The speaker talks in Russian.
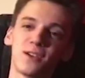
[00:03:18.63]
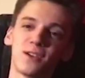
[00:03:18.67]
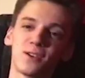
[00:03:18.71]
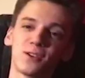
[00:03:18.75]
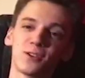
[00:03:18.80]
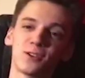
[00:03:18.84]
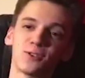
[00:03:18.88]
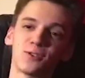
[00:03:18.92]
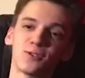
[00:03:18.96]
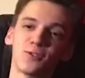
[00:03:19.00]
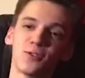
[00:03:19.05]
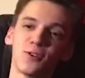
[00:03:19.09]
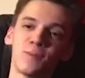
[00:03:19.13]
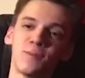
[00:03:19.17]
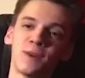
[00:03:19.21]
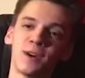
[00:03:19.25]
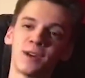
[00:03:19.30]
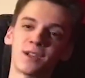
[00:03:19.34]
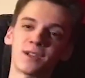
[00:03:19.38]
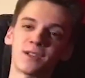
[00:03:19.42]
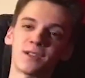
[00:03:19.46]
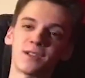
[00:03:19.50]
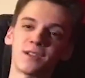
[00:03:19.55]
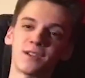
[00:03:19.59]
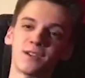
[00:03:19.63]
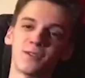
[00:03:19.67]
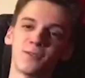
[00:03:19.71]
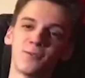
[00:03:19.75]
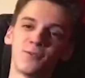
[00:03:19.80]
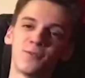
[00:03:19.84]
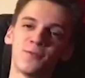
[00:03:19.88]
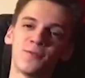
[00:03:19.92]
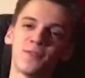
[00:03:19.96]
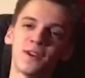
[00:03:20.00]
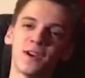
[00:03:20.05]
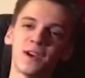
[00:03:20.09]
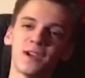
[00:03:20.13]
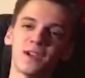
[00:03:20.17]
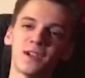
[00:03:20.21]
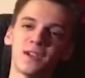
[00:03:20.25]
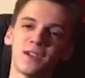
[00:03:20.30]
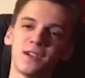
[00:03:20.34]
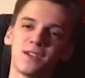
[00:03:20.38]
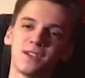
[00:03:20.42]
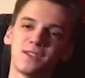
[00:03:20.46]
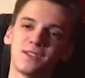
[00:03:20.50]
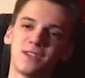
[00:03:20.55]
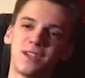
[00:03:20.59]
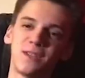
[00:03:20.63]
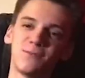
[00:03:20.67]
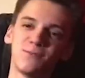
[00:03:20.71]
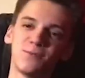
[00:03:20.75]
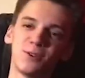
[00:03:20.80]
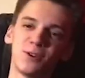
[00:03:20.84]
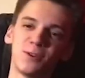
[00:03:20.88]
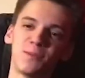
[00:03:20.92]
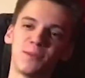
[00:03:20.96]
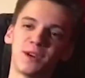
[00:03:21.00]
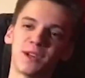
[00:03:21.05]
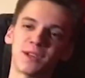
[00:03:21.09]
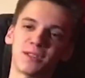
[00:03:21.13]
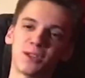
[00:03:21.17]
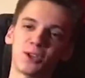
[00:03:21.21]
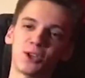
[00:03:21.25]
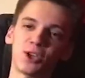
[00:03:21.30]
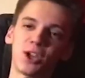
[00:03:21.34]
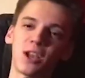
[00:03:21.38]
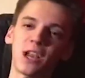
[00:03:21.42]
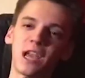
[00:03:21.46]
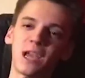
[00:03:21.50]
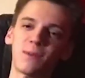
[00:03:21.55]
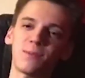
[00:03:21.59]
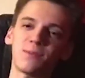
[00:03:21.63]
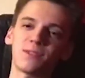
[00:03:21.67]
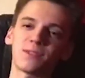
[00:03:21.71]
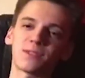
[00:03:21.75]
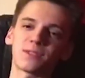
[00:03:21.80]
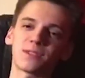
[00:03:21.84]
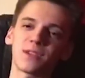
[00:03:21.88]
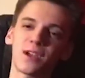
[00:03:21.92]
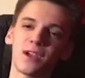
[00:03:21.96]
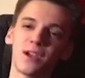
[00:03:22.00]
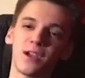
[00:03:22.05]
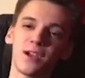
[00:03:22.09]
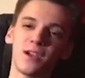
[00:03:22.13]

6 марта – Уфа, 7 марта – Челябинск,